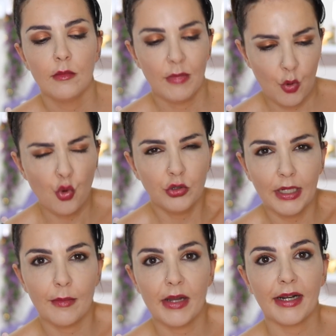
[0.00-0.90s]
me
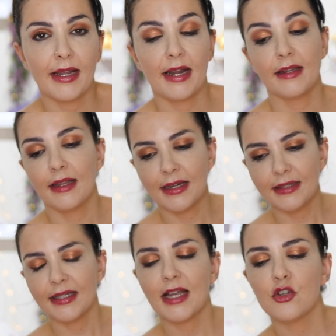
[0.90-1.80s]
gusta que me recare En
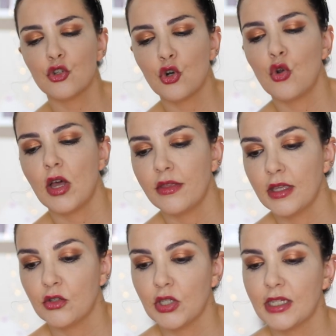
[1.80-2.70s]
este caso no lo
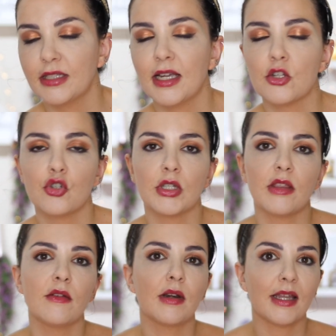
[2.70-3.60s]
hacen, o sea, en este caso lo que
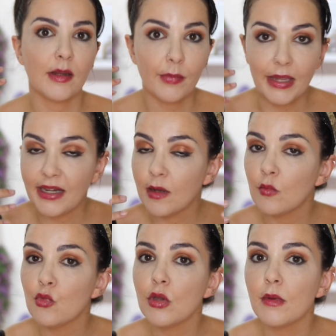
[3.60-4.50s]
hace es verdad que peinan
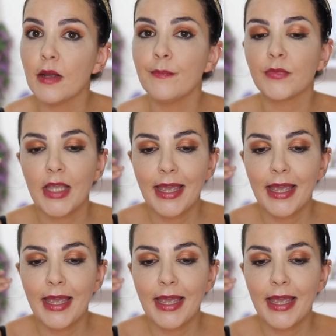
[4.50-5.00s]
muy bien,